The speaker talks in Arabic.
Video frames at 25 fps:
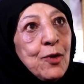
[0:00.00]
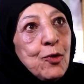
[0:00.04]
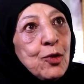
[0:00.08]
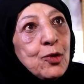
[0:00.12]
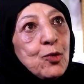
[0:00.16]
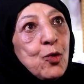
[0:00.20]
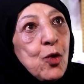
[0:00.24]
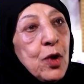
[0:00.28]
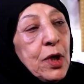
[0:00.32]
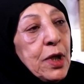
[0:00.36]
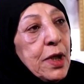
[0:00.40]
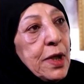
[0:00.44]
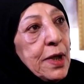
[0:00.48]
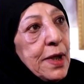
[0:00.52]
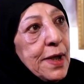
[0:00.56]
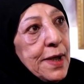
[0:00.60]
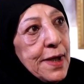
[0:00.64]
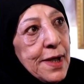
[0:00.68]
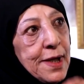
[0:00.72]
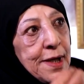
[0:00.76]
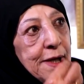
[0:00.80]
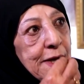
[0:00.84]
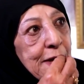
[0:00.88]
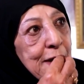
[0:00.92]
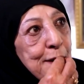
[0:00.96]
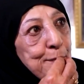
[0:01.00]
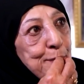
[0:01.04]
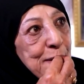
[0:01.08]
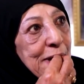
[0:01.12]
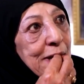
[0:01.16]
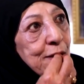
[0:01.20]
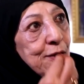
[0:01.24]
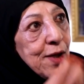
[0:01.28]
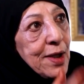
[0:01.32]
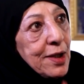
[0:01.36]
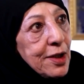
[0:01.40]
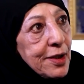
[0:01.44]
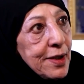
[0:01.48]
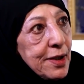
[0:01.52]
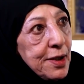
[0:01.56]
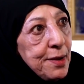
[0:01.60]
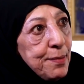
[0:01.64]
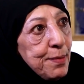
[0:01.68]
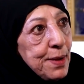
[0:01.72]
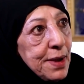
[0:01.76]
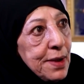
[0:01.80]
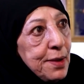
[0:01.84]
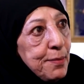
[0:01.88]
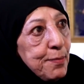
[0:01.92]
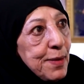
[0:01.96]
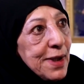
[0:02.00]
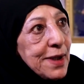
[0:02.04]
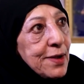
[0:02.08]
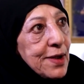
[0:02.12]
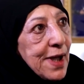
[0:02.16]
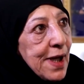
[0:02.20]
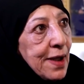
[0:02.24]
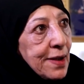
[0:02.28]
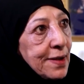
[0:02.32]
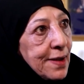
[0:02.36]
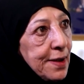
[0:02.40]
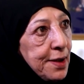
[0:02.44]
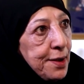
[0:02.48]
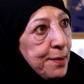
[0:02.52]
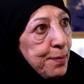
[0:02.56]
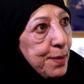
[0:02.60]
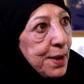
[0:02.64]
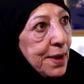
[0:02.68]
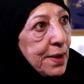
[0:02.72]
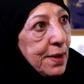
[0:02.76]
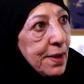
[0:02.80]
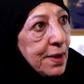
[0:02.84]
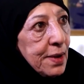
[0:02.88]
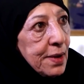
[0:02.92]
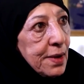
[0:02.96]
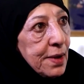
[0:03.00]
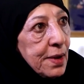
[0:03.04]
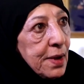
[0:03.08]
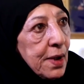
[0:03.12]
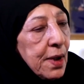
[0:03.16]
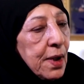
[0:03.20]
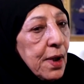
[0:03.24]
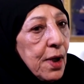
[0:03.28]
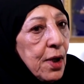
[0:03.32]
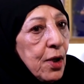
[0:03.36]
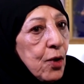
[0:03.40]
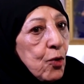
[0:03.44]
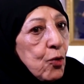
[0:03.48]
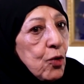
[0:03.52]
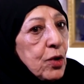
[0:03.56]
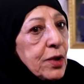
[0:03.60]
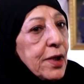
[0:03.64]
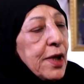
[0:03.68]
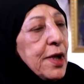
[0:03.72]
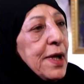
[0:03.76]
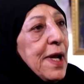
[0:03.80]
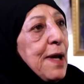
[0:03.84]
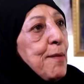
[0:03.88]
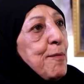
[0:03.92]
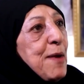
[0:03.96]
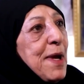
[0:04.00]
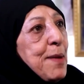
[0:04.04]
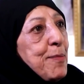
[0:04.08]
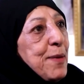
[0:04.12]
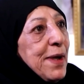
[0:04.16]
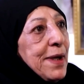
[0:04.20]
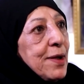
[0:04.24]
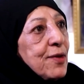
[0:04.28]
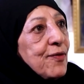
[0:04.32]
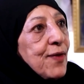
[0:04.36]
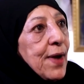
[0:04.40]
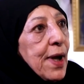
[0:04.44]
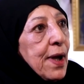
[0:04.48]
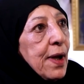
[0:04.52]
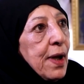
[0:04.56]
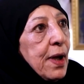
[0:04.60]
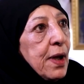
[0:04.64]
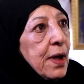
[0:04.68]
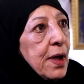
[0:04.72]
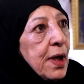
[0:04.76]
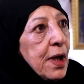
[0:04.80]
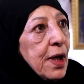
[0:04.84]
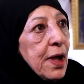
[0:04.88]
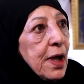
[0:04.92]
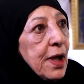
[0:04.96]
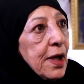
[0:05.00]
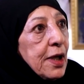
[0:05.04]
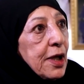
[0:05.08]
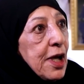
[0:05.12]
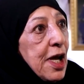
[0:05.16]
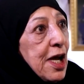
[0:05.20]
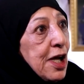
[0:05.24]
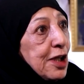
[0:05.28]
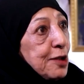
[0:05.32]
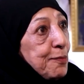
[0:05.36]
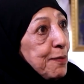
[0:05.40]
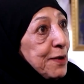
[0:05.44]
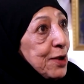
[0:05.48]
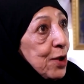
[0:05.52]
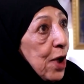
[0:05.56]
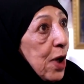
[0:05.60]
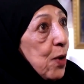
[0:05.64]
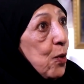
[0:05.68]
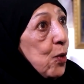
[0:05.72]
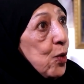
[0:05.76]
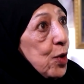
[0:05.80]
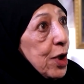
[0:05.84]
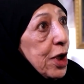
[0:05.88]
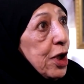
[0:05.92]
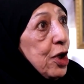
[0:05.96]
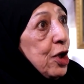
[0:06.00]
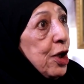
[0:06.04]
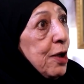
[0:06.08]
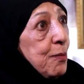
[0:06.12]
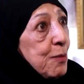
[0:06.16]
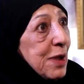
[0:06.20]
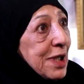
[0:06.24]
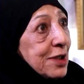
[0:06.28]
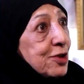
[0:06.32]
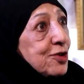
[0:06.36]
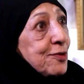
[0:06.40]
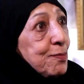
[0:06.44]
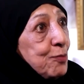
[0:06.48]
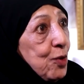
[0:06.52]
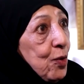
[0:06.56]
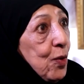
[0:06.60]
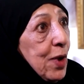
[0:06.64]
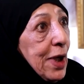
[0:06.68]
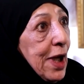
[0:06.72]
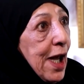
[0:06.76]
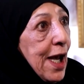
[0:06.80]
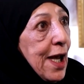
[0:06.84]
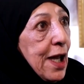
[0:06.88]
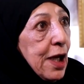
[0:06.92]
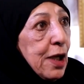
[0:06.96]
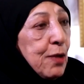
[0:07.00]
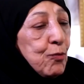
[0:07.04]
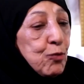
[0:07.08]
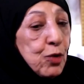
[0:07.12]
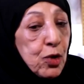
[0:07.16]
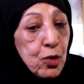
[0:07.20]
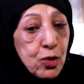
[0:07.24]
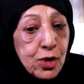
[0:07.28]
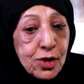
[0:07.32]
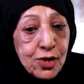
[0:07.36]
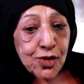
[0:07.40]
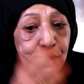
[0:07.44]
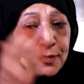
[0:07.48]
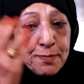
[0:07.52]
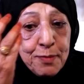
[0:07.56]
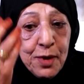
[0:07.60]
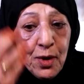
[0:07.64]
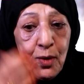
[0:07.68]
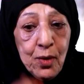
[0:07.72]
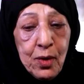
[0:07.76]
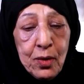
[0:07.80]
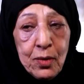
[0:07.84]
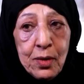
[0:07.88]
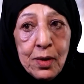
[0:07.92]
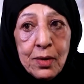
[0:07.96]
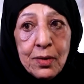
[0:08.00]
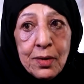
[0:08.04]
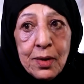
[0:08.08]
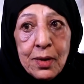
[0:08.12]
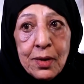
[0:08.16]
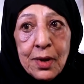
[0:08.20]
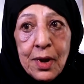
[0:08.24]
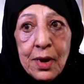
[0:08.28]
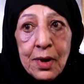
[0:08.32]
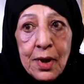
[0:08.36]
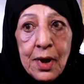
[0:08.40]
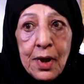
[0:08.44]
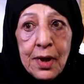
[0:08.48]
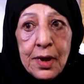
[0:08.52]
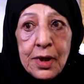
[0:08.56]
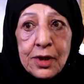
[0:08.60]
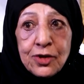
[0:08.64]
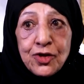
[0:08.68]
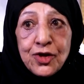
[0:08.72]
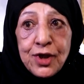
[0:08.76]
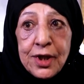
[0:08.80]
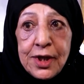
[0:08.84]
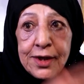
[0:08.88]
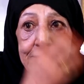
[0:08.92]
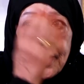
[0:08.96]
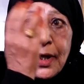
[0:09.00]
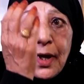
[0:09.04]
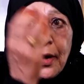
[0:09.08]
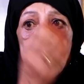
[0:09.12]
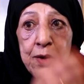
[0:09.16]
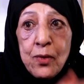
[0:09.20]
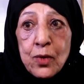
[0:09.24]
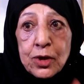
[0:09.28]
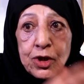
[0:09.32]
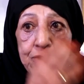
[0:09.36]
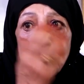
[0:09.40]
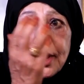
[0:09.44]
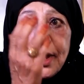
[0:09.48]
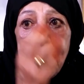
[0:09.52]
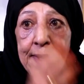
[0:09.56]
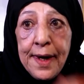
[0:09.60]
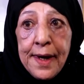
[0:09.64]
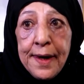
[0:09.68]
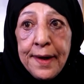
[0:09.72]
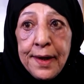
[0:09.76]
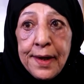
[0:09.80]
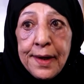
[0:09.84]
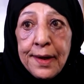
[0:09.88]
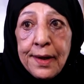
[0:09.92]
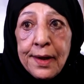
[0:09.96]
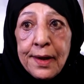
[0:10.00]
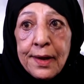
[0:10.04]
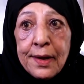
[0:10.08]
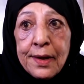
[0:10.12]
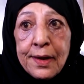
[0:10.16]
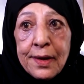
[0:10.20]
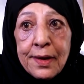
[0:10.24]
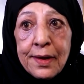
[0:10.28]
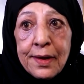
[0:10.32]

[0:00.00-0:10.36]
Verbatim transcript: وتقول لي انها بهدلتي بي بتعتي بي قلت انها نعم، ما بنفعل كانت بتقوري لما يسمحوا العالم قلت اسمحوا انا اشتيت دري والشيخ اني